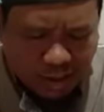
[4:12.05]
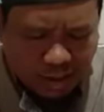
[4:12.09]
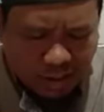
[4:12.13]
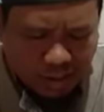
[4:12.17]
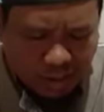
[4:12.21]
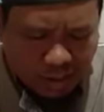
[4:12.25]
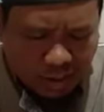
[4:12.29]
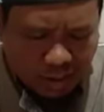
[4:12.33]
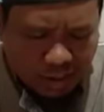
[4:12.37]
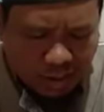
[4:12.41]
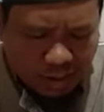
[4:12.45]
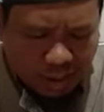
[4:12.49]

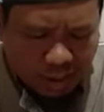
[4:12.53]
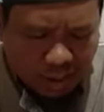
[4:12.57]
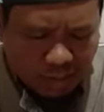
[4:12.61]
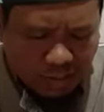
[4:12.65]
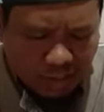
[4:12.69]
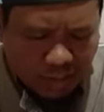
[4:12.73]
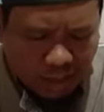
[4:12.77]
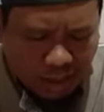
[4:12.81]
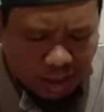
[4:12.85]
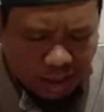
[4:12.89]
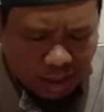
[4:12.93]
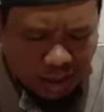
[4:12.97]

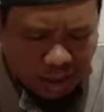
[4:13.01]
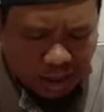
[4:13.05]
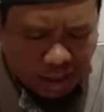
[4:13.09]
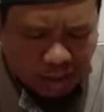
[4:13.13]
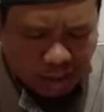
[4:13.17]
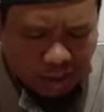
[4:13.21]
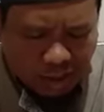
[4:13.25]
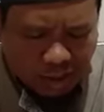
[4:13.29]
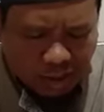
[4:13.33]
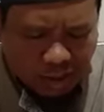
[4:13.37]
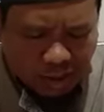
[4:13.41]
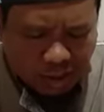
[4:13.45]
perkara-perkara yang
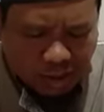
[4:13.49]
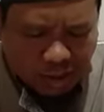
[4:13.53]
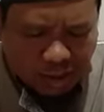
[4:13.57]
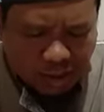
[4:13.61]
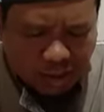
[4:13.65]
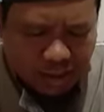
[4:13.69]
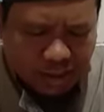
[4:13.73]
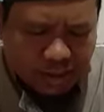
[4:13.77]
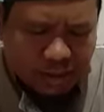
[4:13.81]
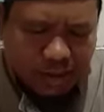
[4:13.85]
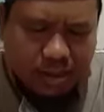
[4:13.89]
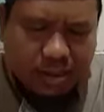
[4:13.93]
sudah
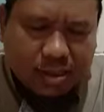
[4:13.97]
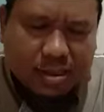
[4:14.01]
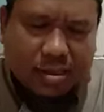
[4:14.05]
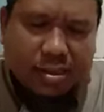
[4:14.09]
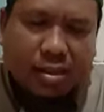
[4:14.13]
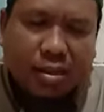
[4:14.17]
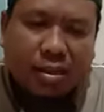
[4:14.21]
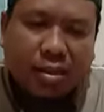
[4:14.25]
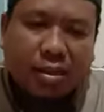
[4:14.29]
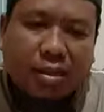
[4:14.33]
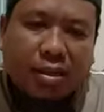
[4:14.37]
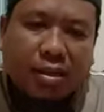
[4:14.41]
jelas
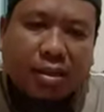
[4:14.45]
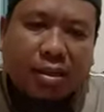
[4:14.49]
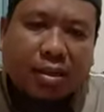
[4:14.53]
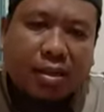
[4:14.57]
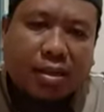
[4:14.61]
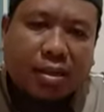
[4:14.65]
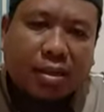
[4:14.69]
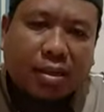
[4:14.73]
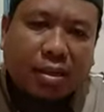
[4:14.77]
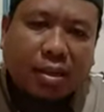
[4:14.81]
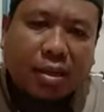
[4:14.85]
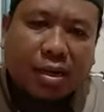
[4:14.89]

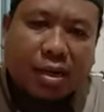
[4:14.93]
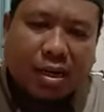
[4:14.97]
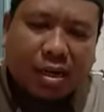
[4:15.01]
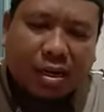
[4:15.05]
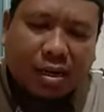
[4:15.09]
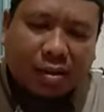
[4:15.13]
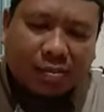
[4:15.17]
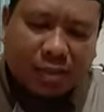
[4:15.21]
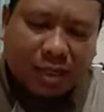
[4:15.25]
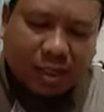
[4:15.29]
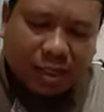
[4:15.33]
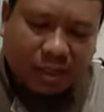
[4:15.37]

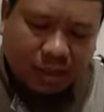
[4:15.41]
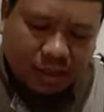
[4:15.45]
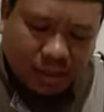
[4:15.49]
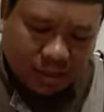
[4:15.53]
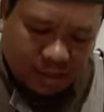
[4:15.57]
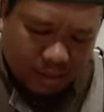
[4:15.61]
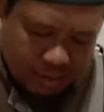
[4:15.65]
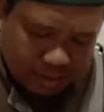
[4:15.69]
keharamannya